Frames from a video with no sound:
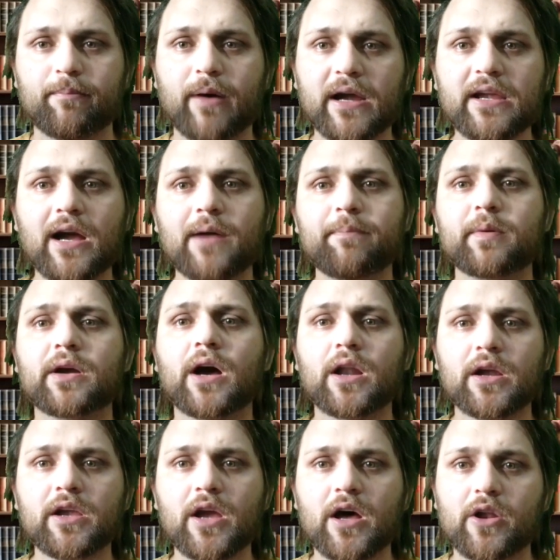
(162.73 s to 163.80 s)
भाई आप
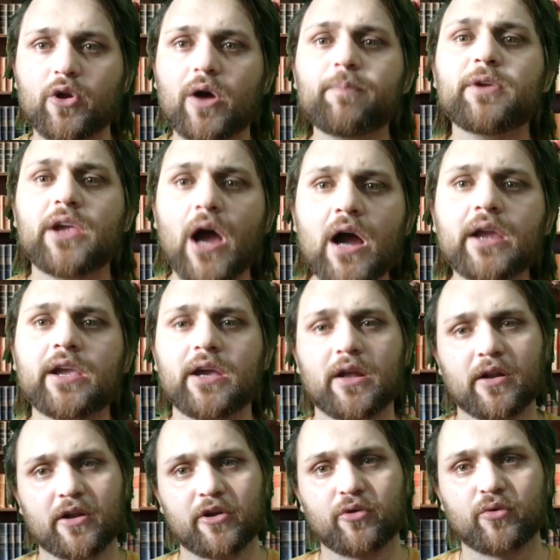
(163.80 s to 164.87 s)
कर क्या रहे हो आप क्या
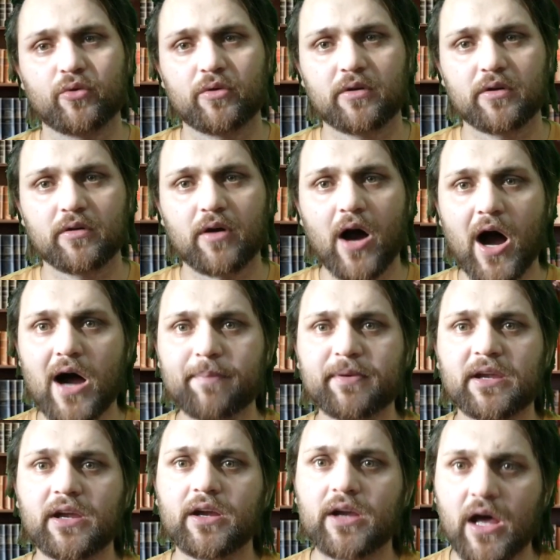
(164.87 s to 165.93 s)
खेल रहे हो
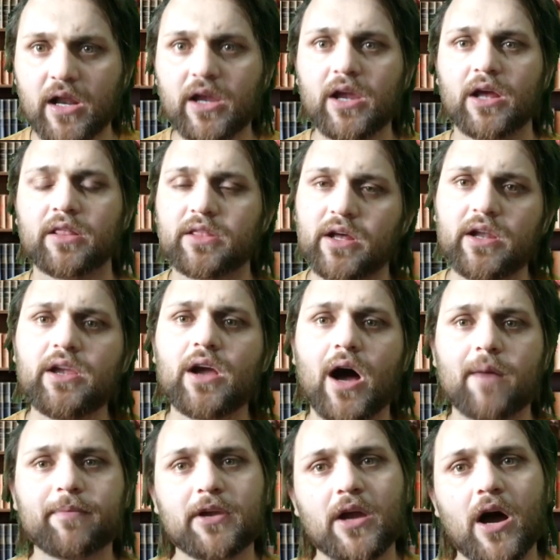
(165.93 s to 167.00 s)
आपके घर के अंदर ही
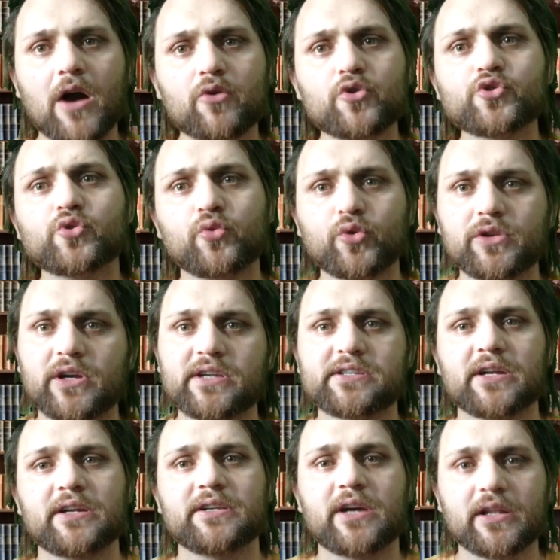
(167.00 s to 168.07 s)
आपके आंखों सूत के
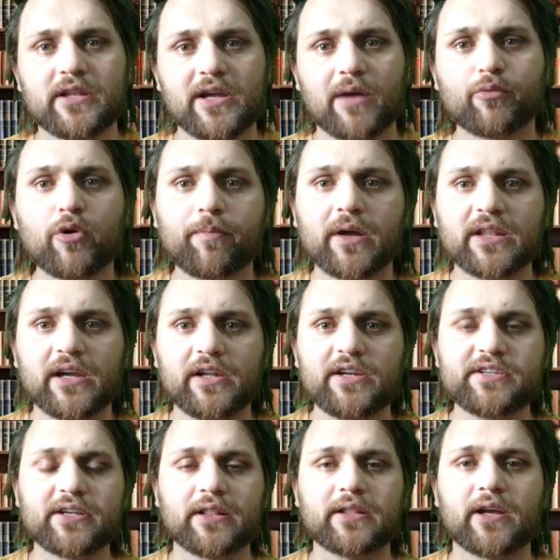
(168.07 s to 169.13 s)
चले जाते हैं आपको पता ही
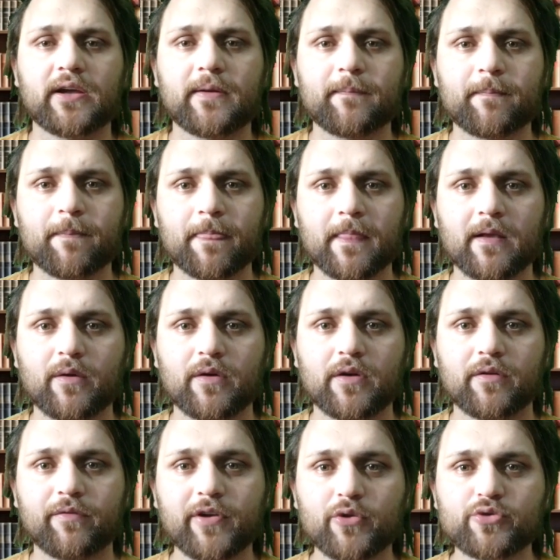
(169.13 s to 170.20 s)
नहीं चलता है
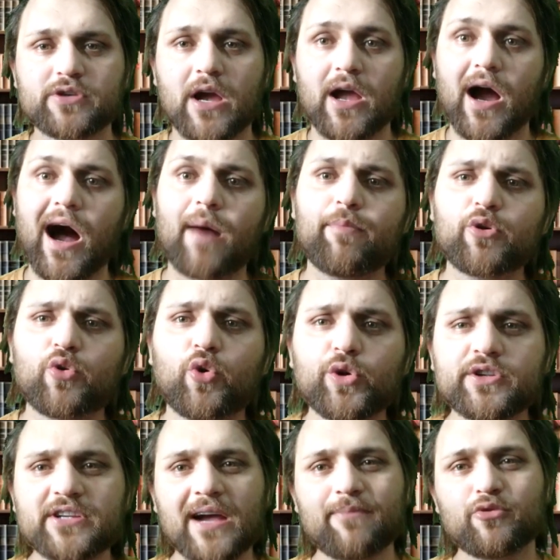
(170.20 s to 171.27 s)
फिर उस अब
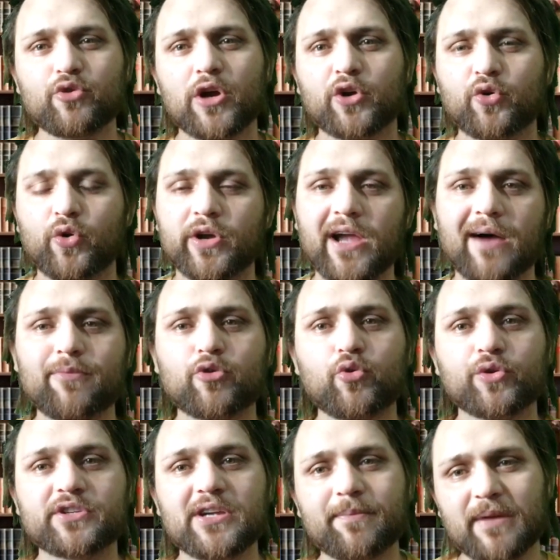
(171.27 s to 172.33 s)
कौन सा मुंह रखोगे अब
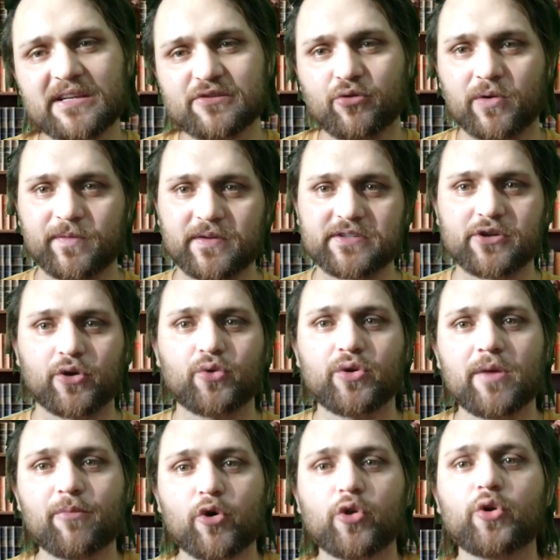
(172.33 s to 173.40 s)
कौन सी प्रेस कॉन्फ्रेंस
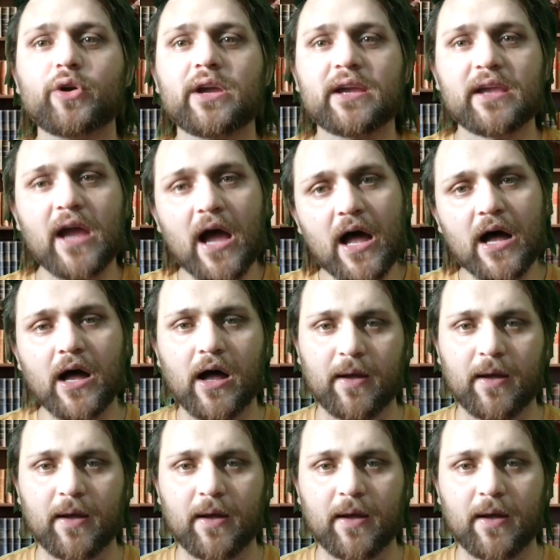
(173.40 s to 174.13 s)
करोगे बोलोगे क्या